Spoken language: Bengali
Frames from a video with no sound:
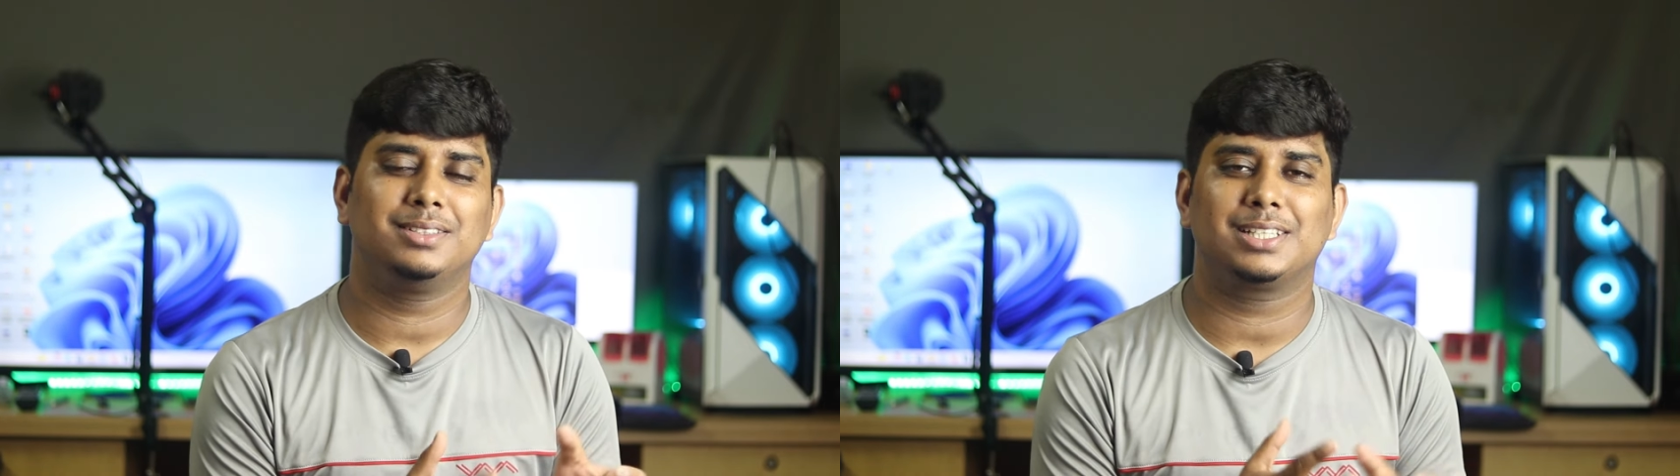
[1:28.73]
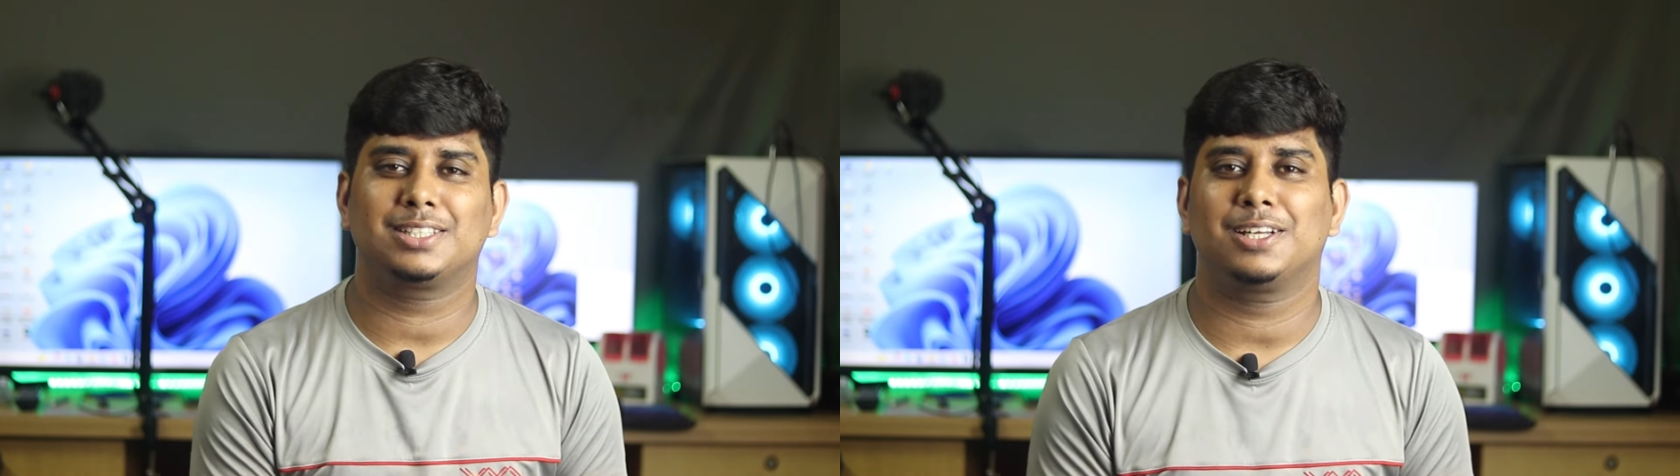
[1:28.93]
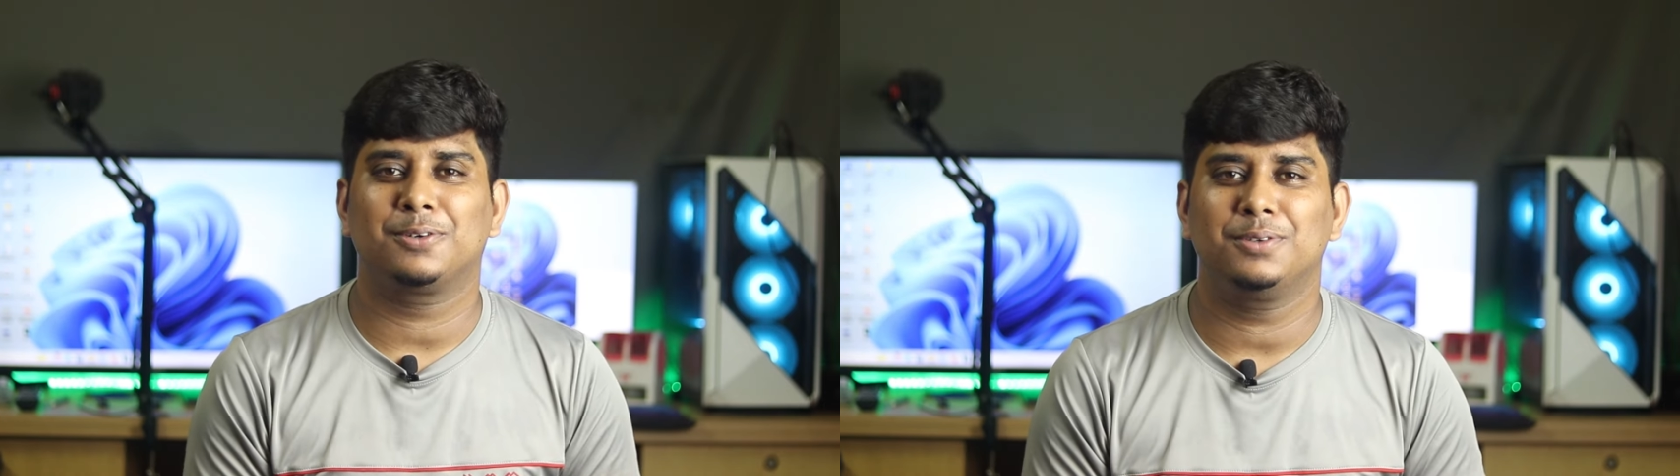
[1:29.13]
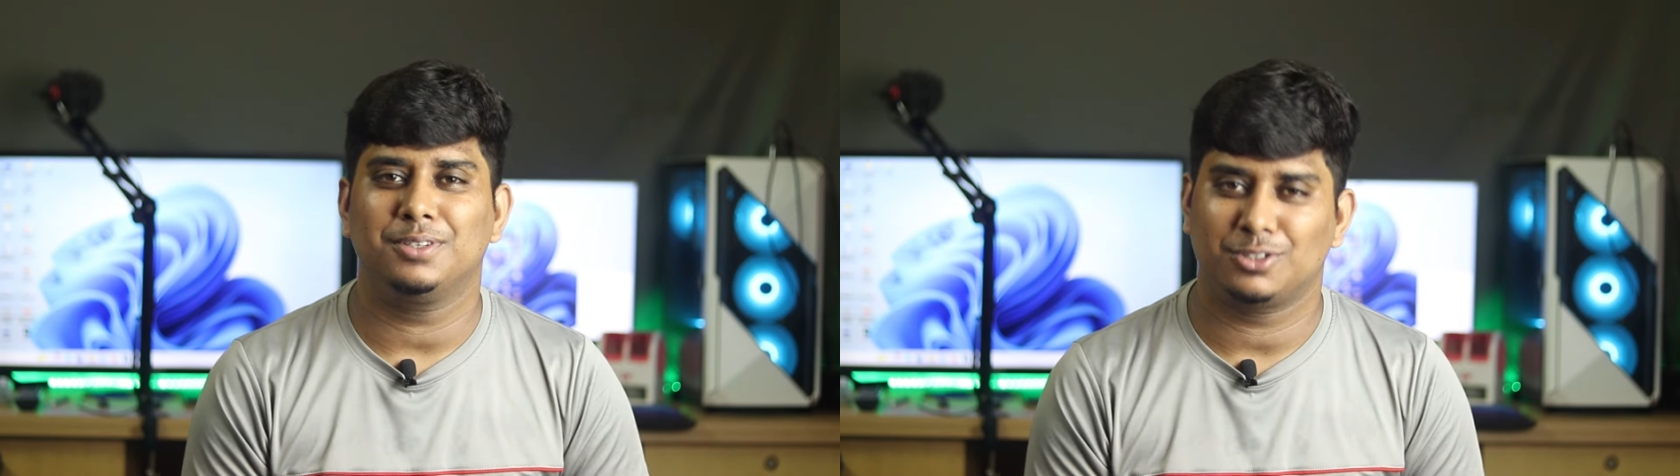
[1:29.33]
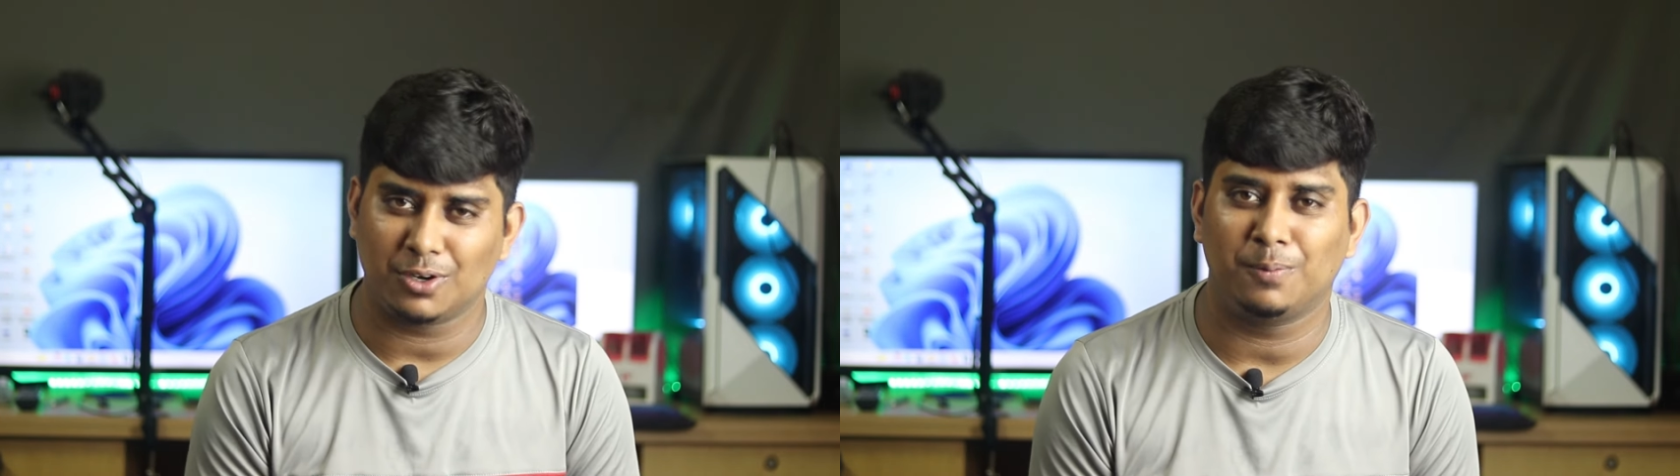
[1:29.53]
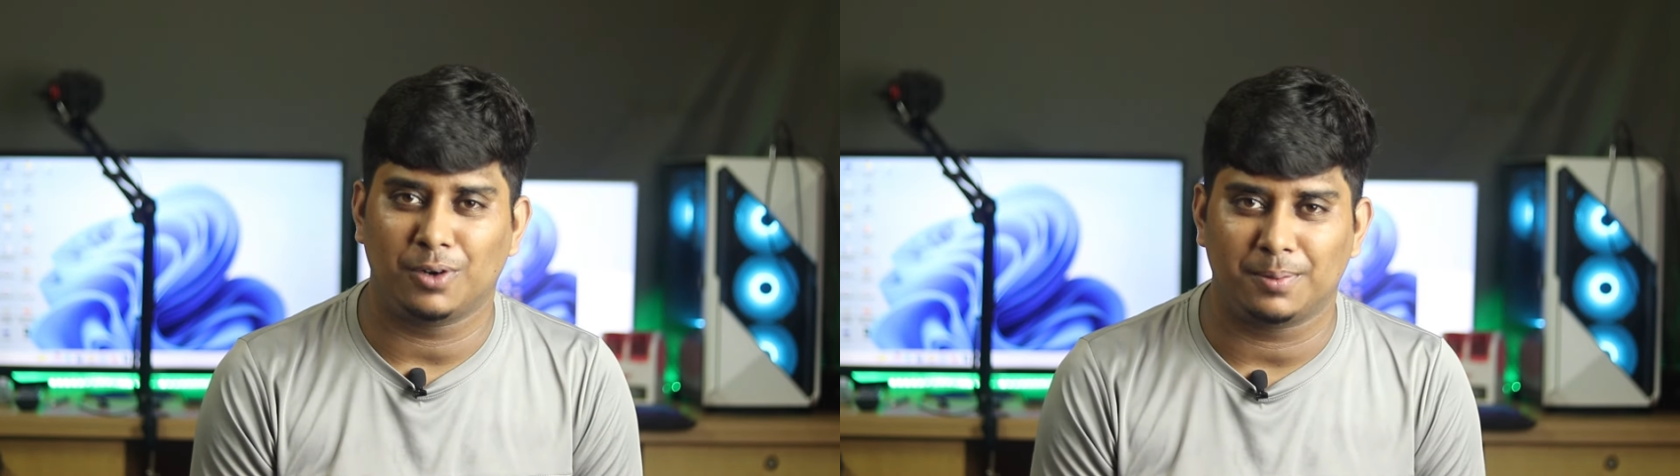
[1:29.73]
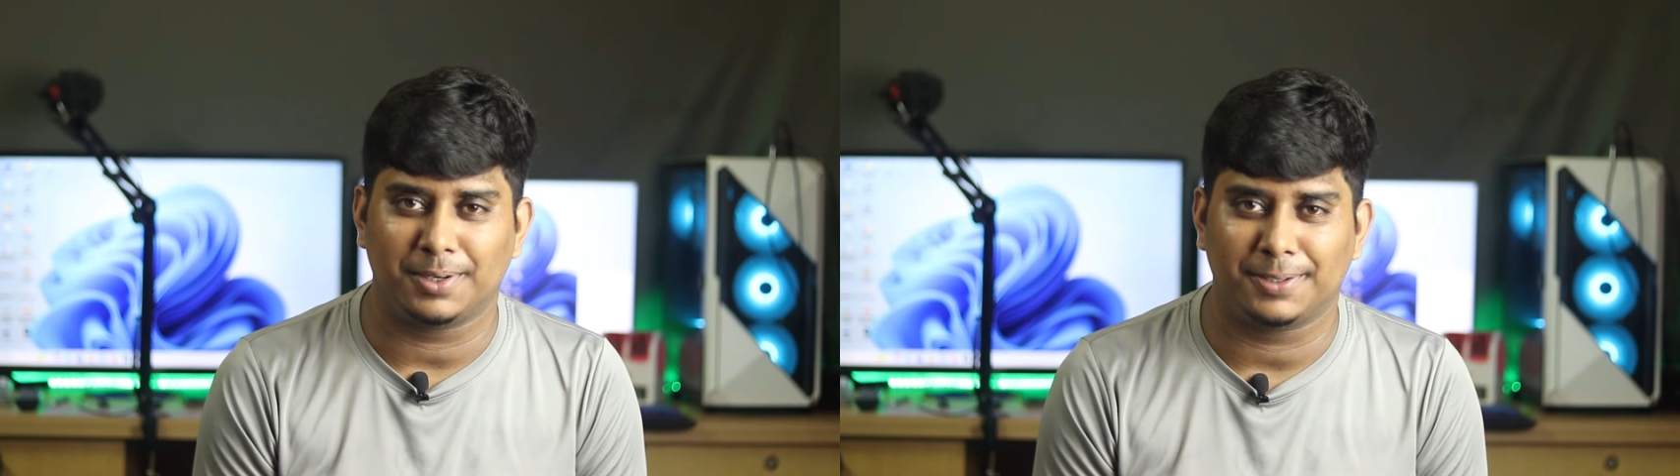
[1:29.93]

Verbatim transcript: দেখতে থাকুন সম্পূর্ণ সম্পূর্ণ